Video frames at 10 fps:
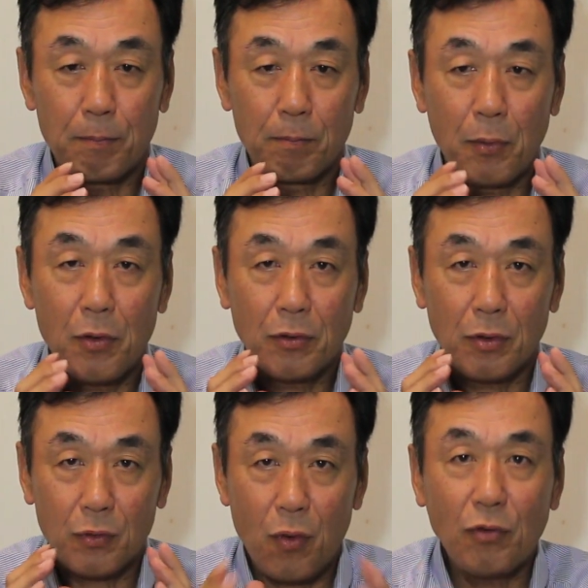ボール
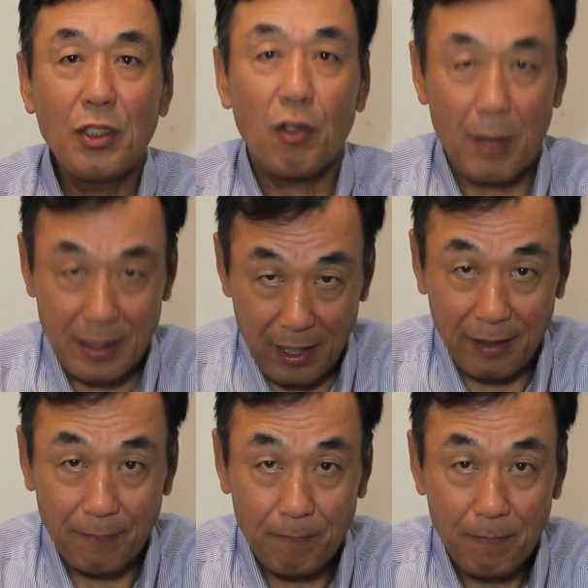を遠くに飛ばした
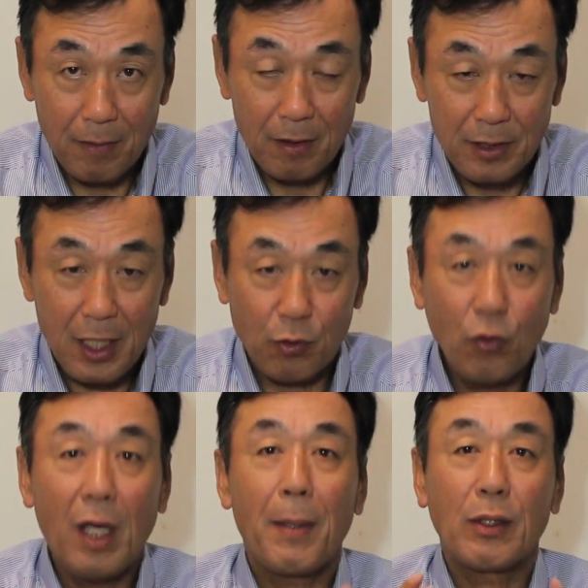いじゃあ
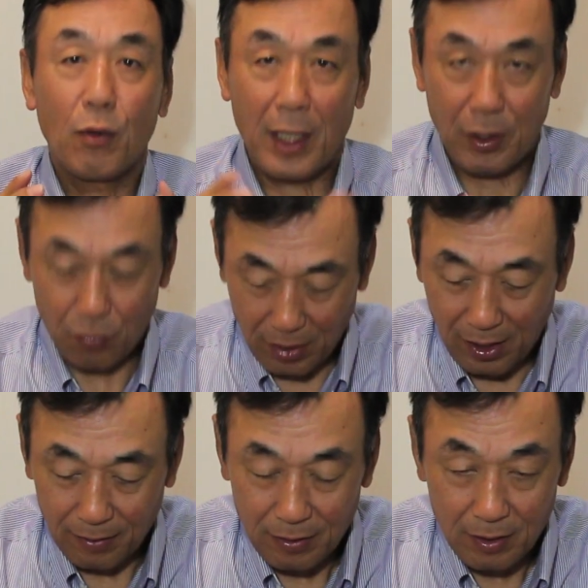どんなバットがいいの
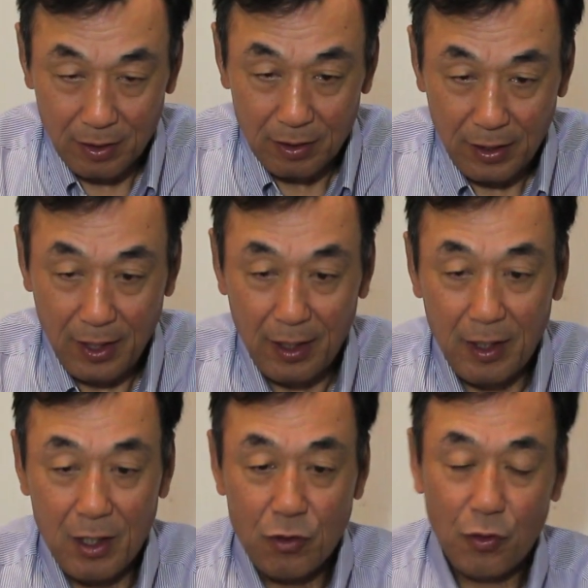か
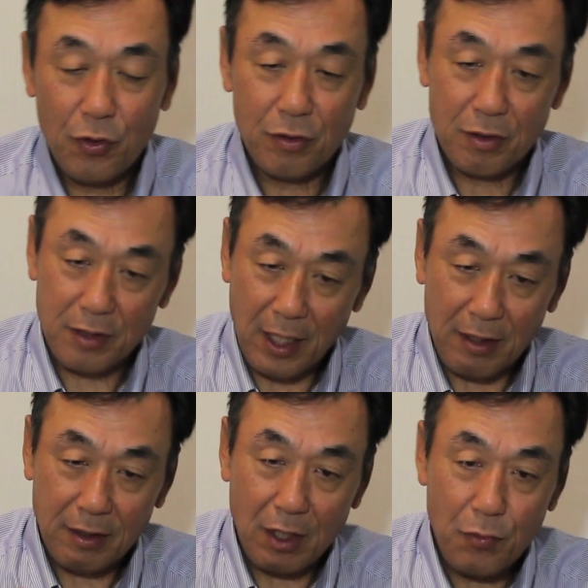でそれを
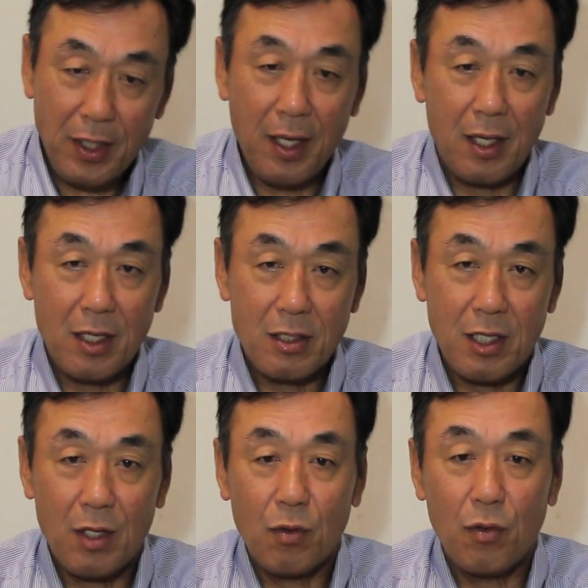使った上で
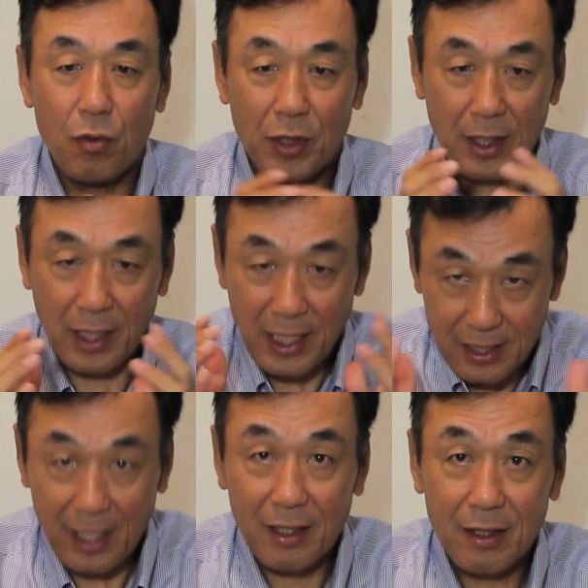成功を1回
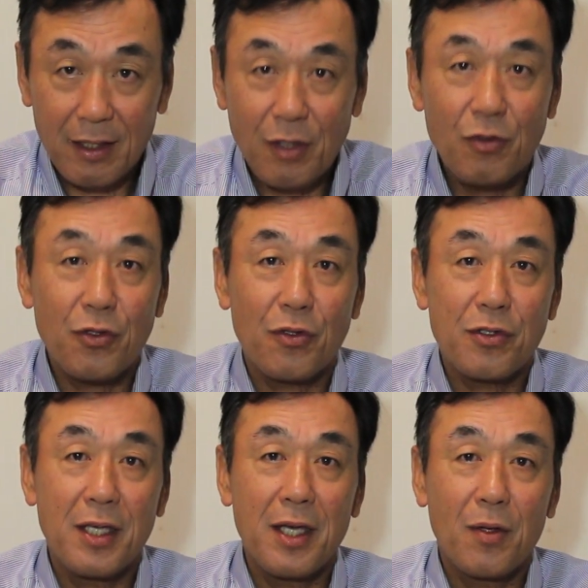したっていうその
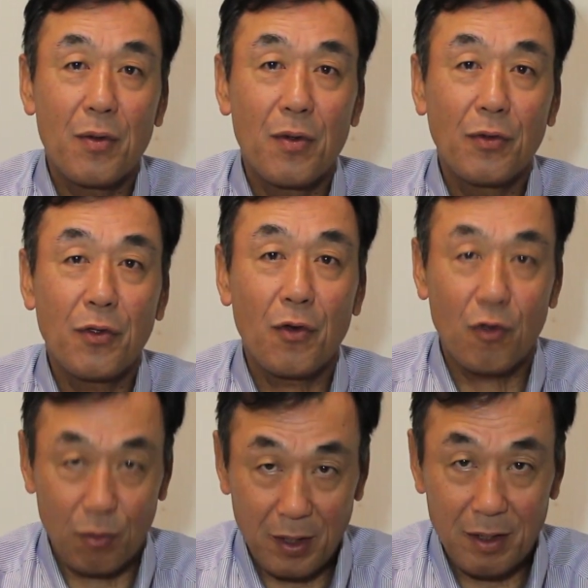成功
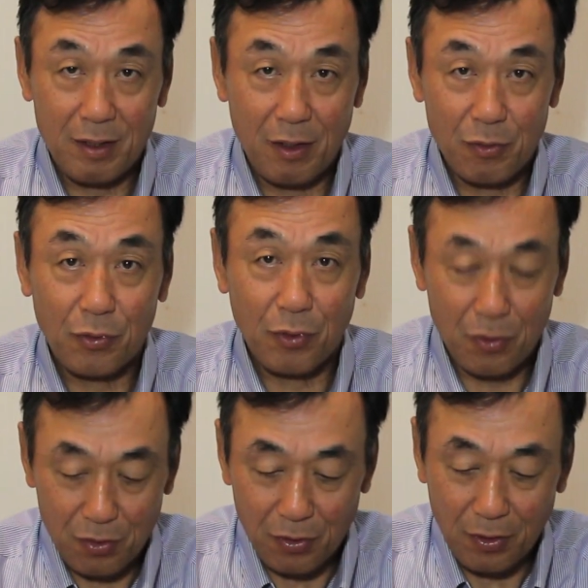の喜びっていうこと
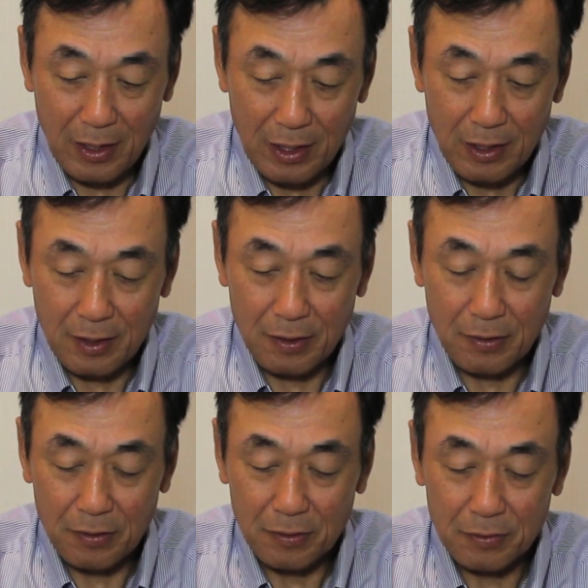
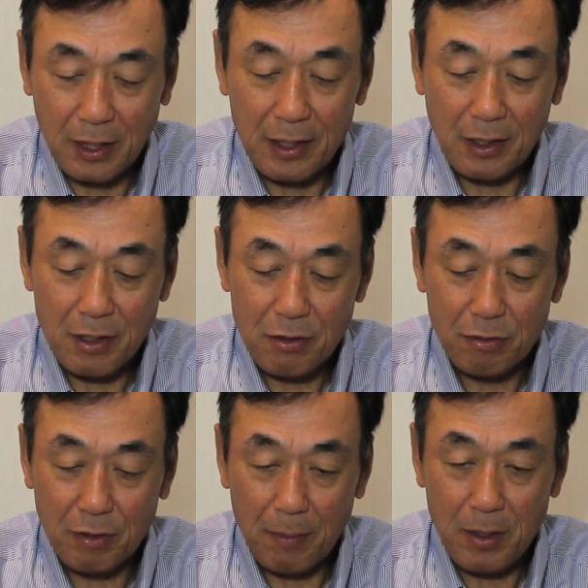を体験す
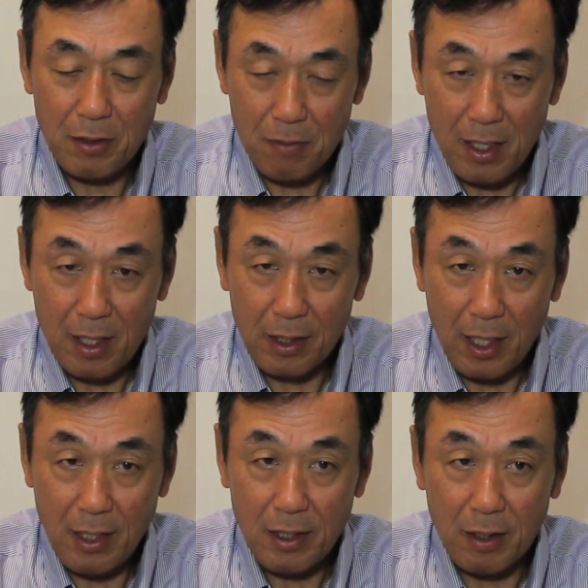るためには
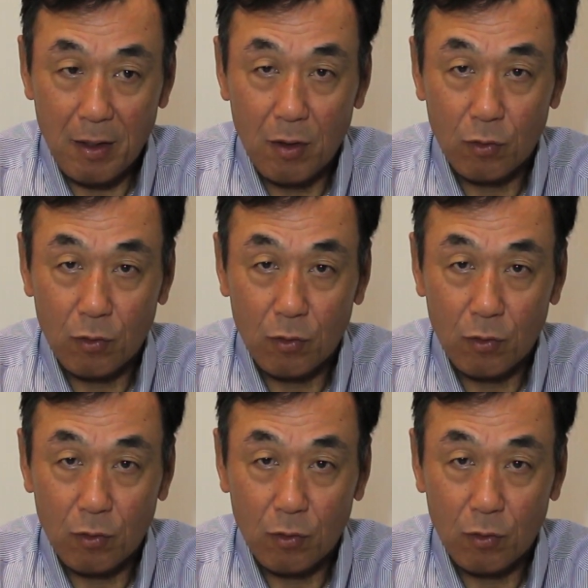やはり